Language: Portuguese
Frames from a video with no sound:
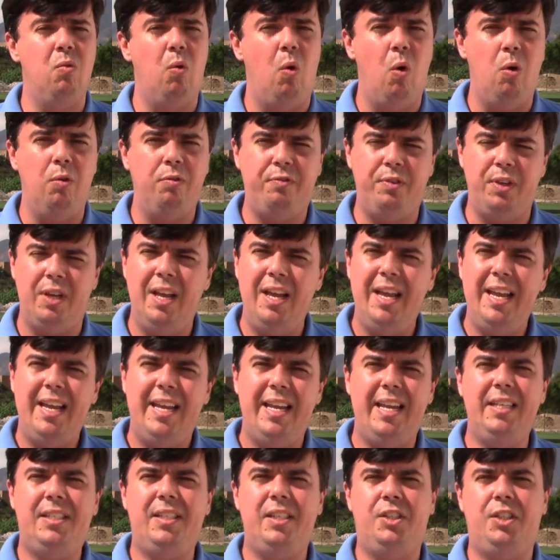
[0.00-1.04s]
houve
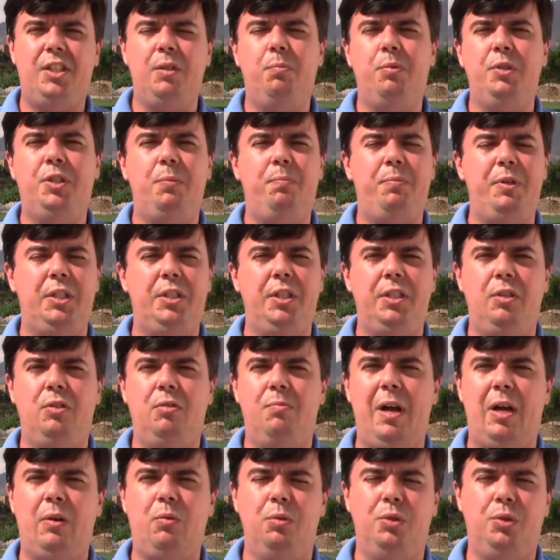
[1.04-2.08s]
esse tipo de pedida do
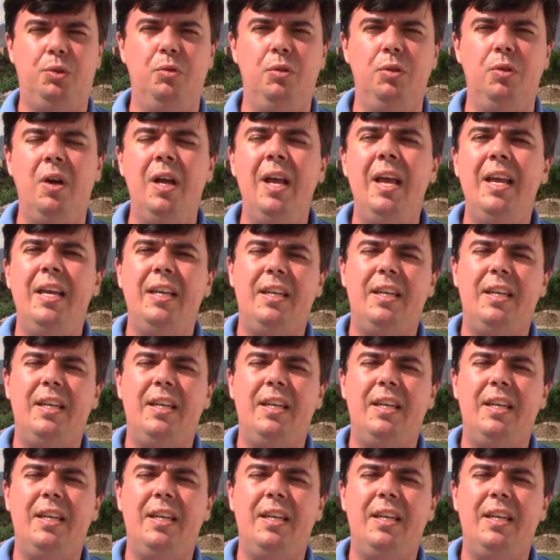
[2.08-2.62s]
Marco Júnior,